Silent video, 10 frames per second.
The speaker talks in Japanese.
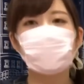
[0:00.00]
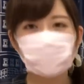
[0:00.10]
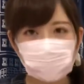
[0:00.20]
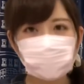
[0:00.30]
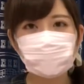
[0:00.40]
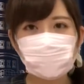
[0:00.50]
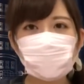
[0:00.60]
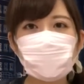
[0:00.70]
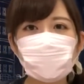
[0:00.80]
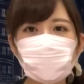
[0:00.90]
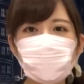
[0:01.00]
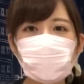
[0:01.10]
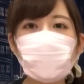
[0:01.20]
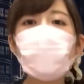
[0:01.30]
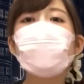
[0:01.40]
行けないっていうこと
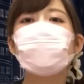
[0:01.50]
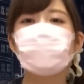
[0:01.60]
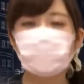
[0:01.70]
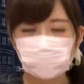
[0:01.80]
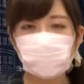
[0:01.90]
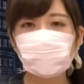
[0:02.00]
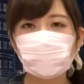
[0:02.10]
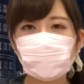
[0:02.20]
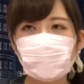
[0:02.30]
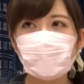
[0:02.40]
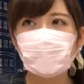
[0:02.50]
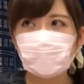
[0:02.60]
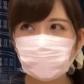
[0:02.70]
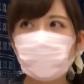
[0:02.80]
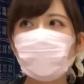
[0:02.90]
が多かったので
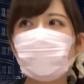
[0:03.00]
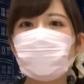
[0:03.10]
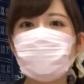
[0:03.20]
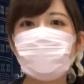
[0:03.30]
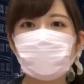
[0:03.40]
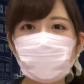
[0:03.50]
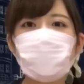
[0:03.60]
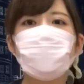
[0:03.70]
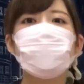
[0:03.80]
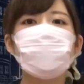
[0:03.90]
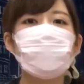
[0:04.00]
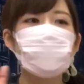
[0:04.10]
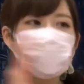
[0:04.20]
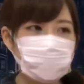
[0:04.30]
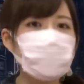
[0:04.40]
そう初めてソウルの
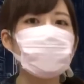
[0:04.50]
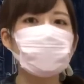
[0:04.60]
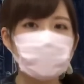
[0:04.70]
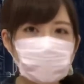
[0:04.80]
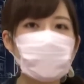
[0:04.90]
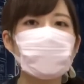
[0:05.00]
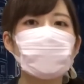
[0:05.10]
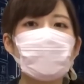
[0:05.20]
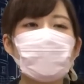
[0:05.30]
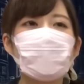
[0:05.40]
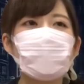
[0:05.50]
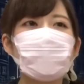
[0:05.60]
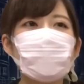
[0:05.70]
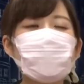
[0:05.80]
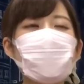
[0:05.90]
ミョンドンに行って、
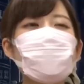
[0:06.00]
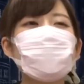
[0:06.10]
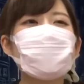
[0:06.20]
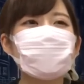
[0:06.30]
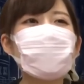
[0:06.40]
えー、お買い物でき